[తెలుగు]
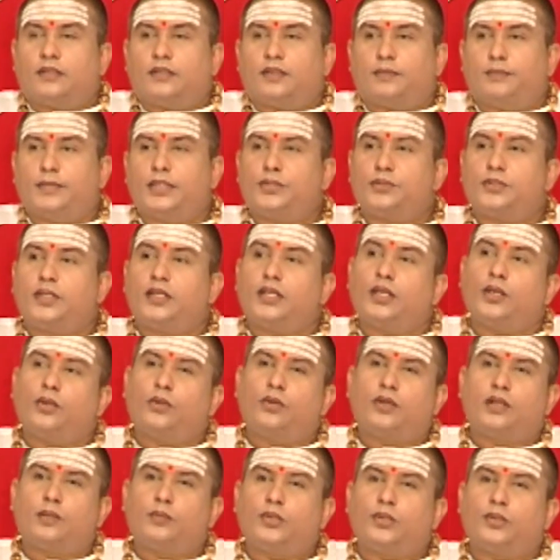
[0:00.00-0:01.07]
మీరు చూడండి
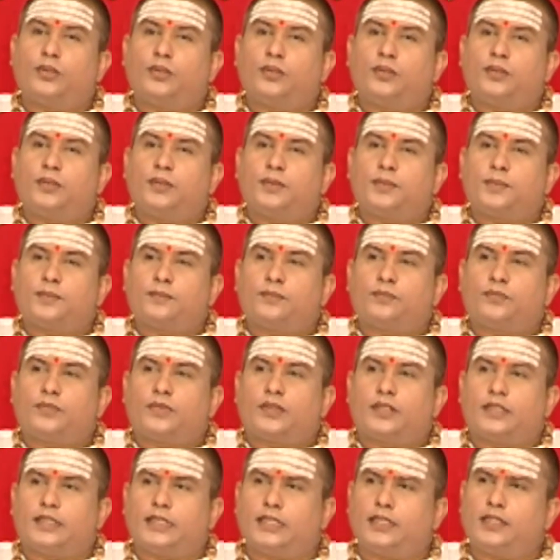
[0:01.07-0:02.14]
లోకములో
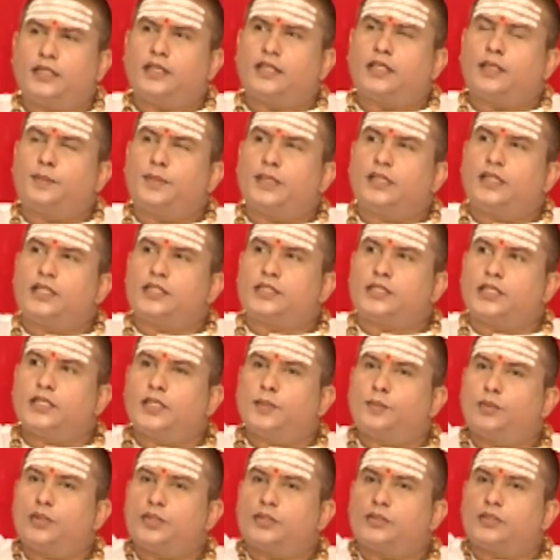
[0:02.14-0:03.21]
ఎంత పెద్ద సిద్ధ
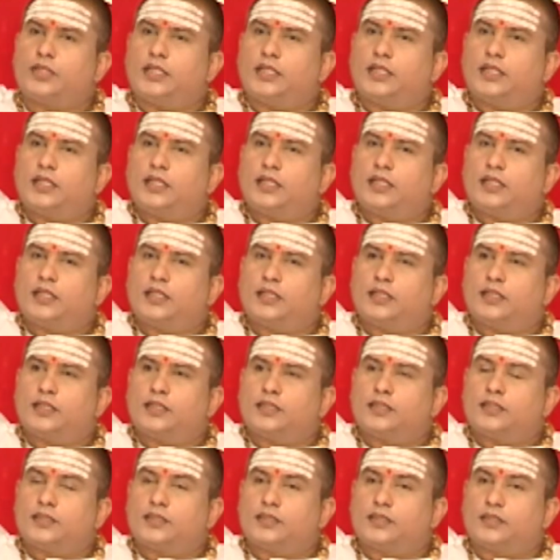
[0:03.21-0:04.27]
పురుషుడైనా
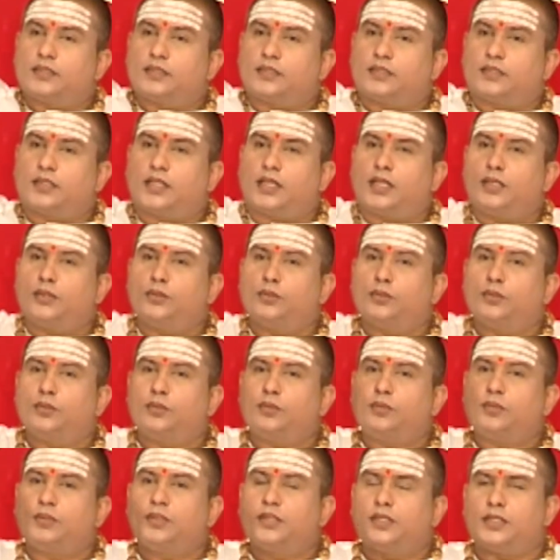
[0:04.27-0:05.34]
తాను
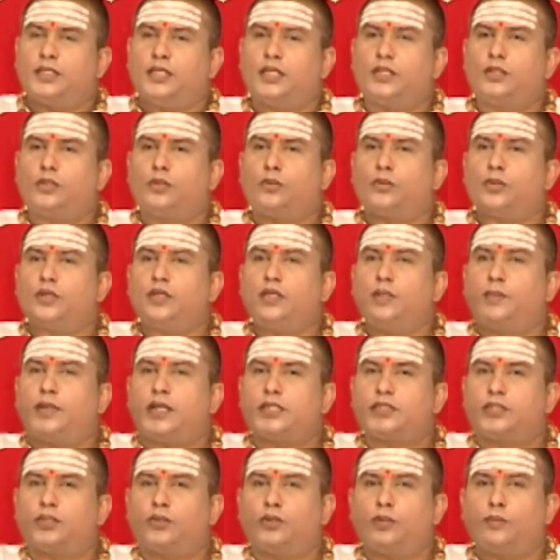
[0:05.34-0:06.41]
ఏదో కొన్ని
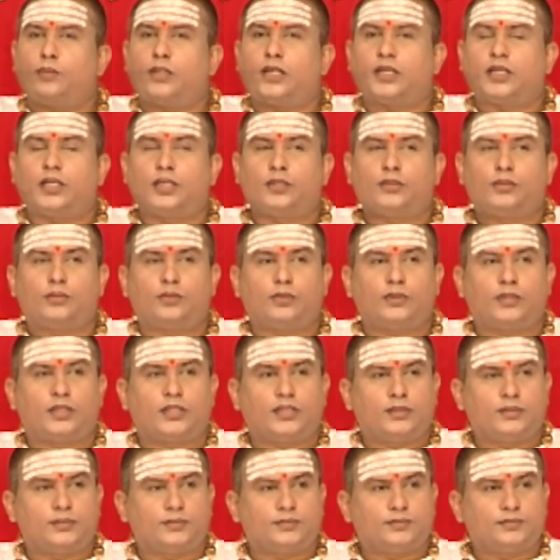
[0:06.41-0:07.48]
భాషల్లో మాట్లాడుతూ
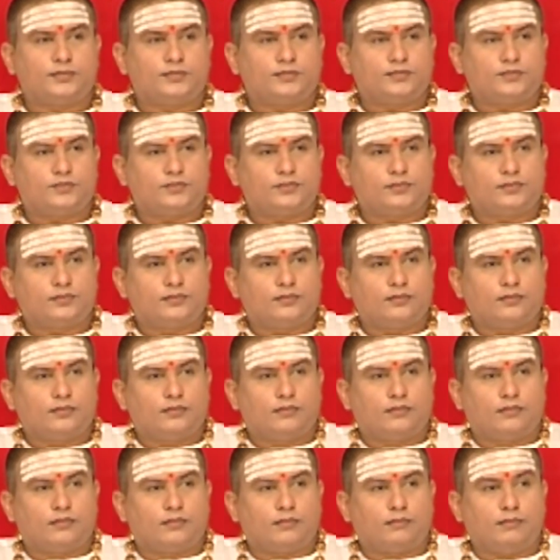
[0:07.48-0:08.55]
ఉంటాడు
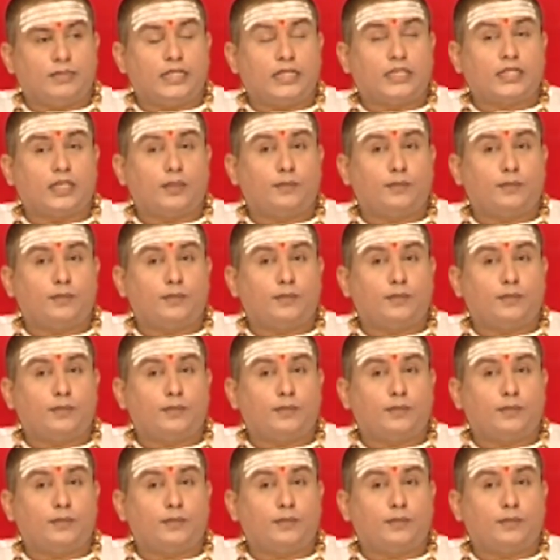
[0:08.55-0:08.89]
మిగతా